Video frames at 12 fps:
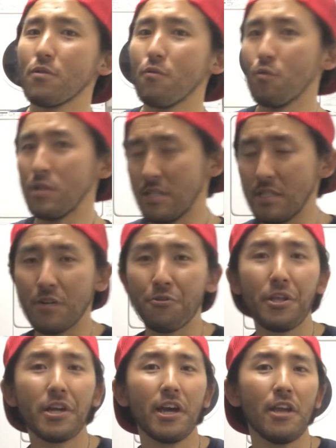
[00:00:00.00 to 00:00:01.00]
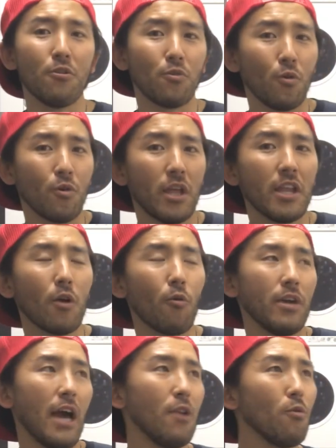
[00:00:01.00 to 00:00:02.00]
をですね、振り返ると、何か
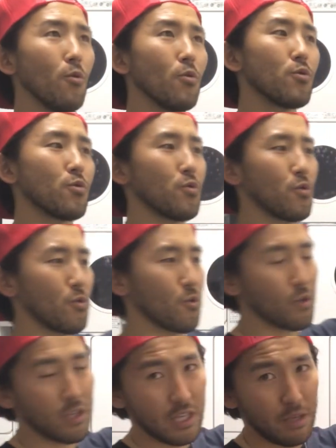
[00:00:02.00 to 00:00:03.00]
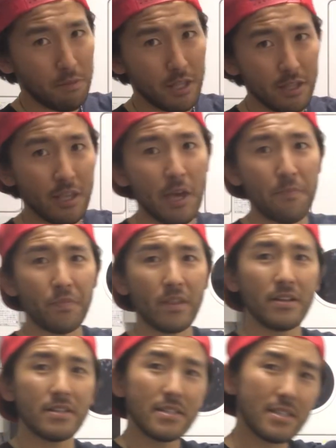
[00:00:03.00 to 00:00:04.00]
こうやろうと決めて、
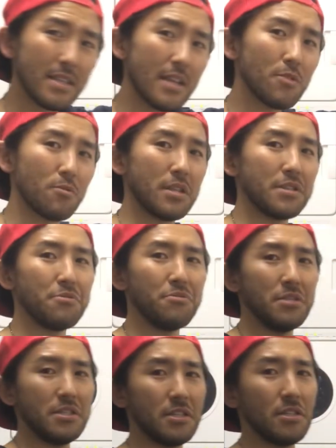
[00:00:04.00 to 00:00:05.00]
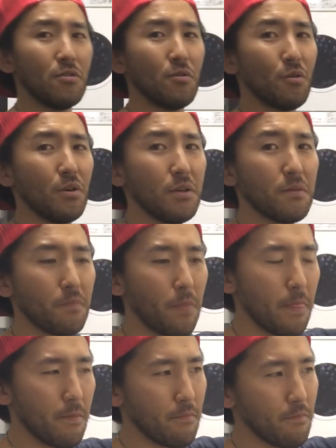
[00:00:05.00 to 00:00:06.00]
スタートさせるんですけど、
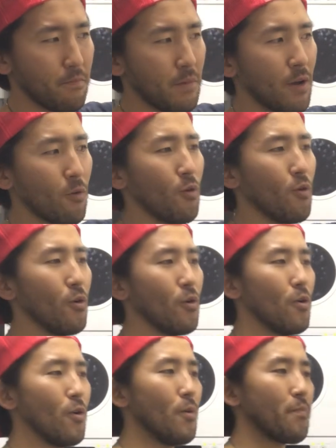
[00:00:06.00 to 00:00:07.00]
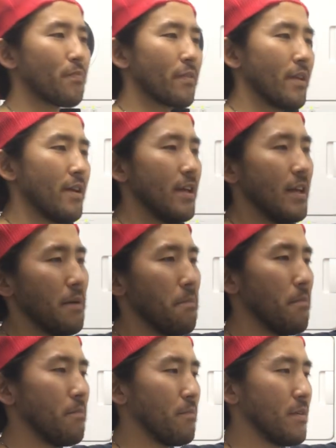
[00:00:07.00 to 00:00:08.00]
まあこう、
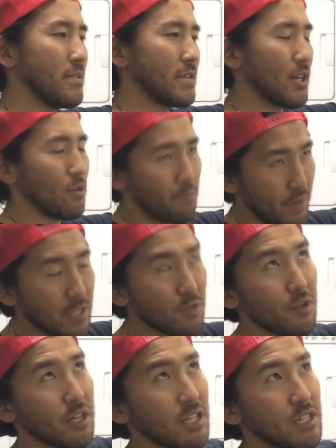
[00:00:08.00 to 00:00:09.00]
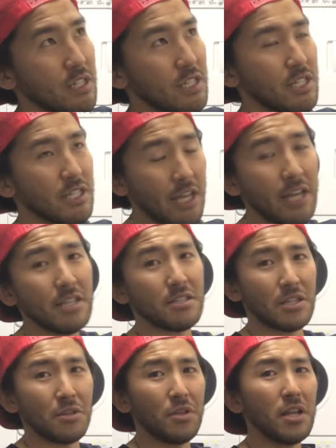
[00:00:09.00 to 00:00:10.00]
さっきのベストの話じゃないで
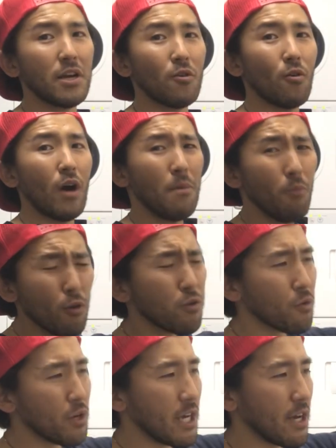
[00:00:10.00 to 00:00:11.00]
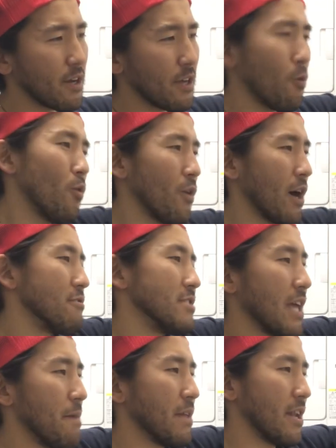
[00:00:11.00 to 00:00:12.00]
すけど、何かこう、あ、もっといい方法があるん
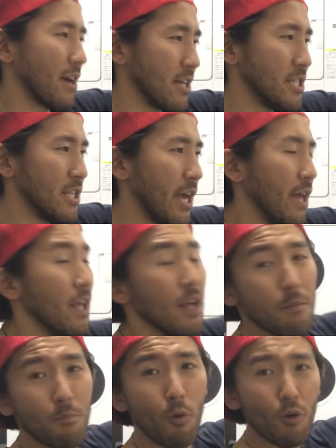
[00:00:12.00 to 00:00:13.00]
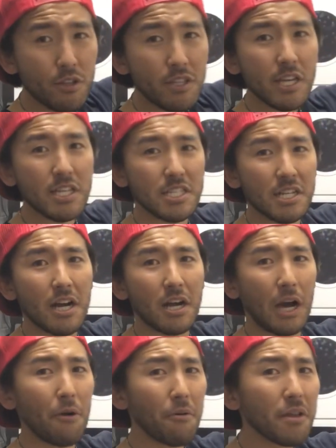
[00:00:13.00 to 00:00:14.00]
じゃないみたいな感じで、目的地
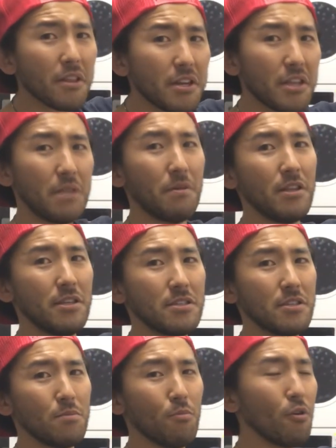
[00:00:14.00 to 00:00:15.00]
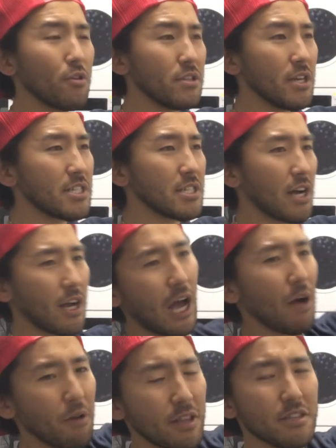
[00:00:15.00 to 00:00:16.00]
が変わらなければいいんですけど、目的地が
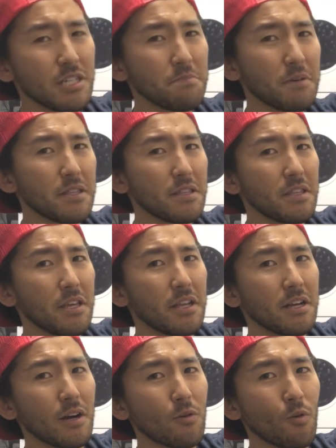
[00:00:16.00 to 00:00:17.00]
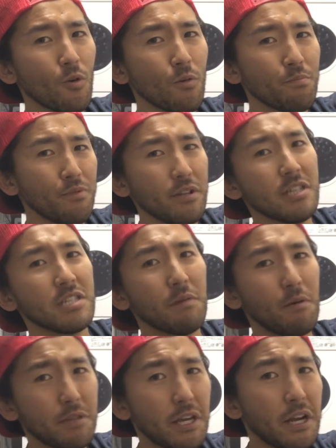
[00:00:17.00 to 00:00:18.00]
変わってしまって、なんかこう、ブレてし
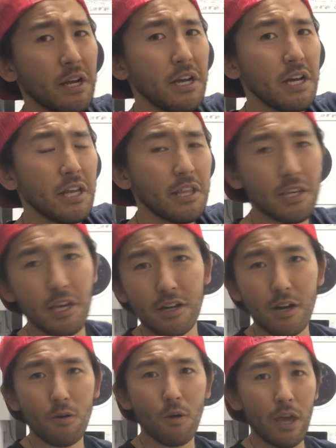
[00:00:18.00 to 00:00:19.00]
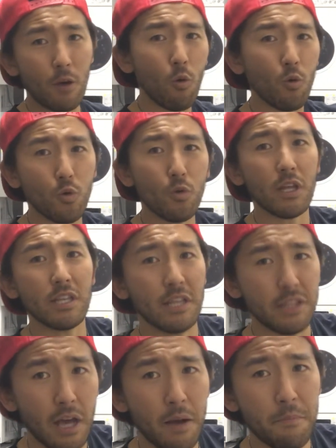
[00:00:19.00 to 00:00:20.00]
まうみたいな。で、結果、え、ここどうなって
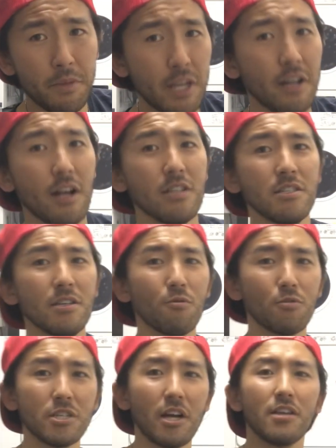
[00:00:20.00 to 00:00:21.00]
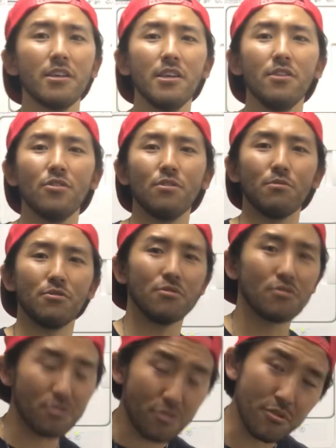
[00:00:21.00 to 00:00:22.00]
たんだみたいな感じで、この借金っていうのも
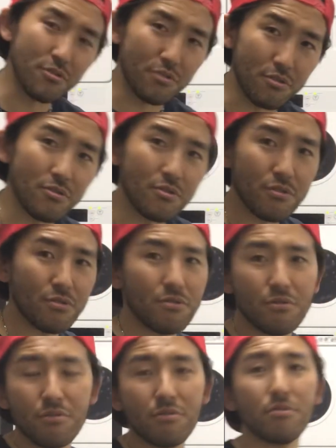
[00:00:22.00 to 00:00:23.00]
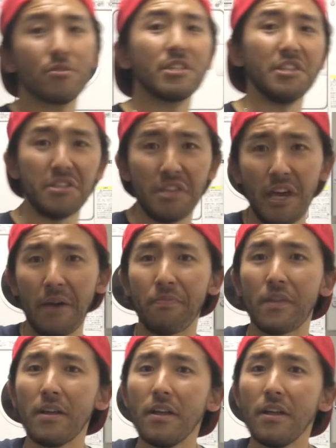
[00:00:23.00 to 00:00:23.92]
ずっとずるずるずるずるずるずる来てて、